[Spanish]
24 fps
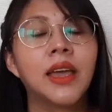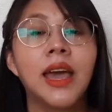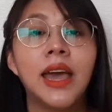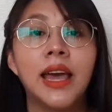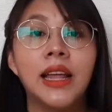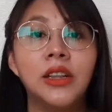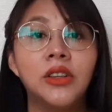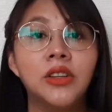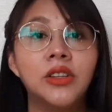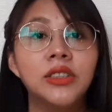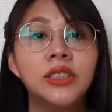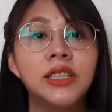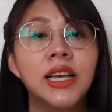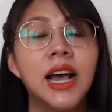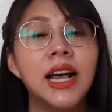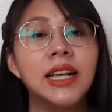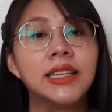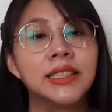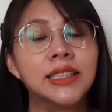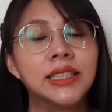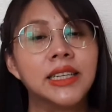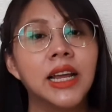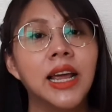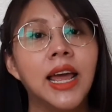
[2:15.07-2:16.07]
Entonces
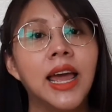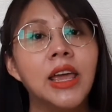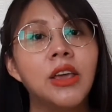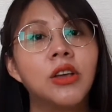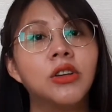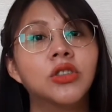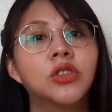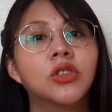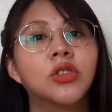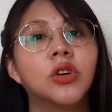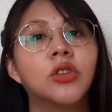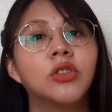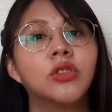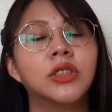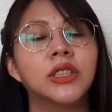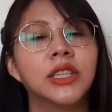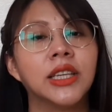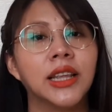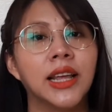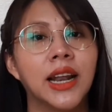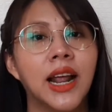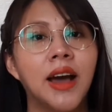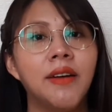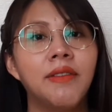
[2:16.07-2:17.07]
así ellos
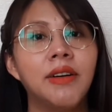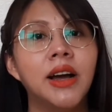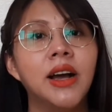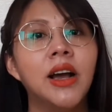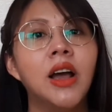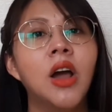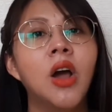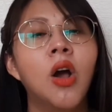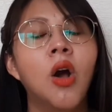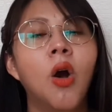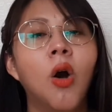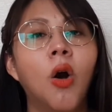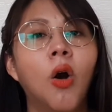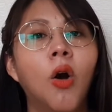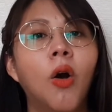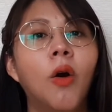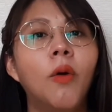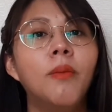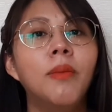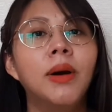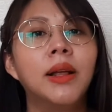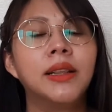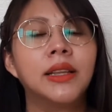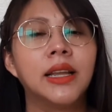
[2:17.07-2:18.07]
consideraban
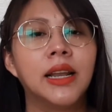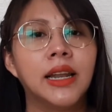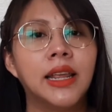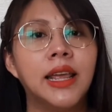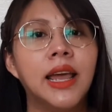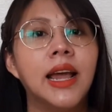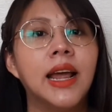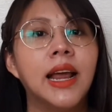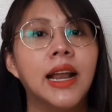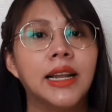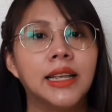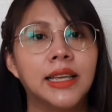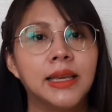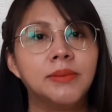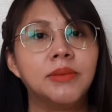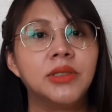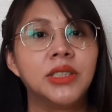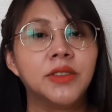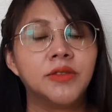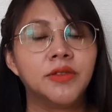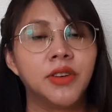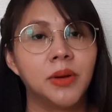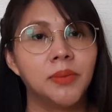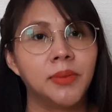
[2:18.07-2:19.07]
o mantenían el
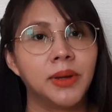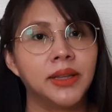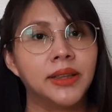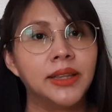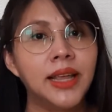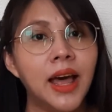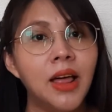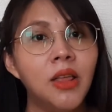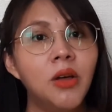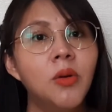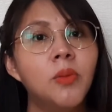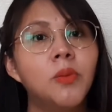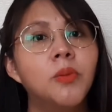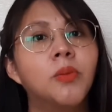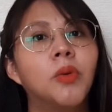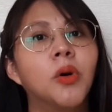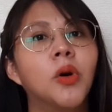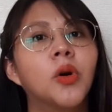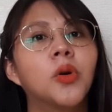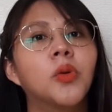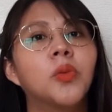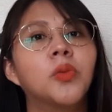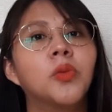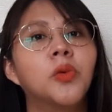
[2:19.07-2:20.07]
kimchi fermentado
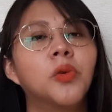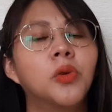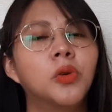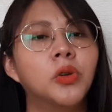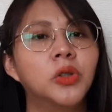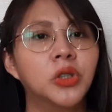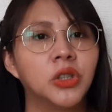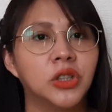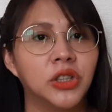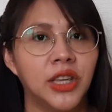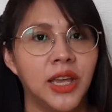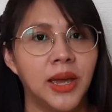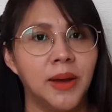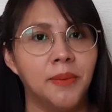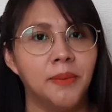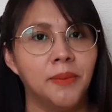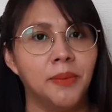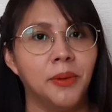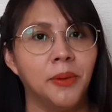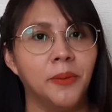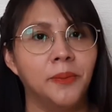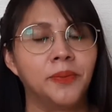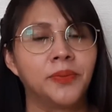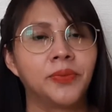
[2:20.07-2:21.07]
por mucho
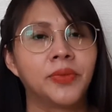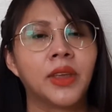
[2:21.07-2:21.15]
tiempo.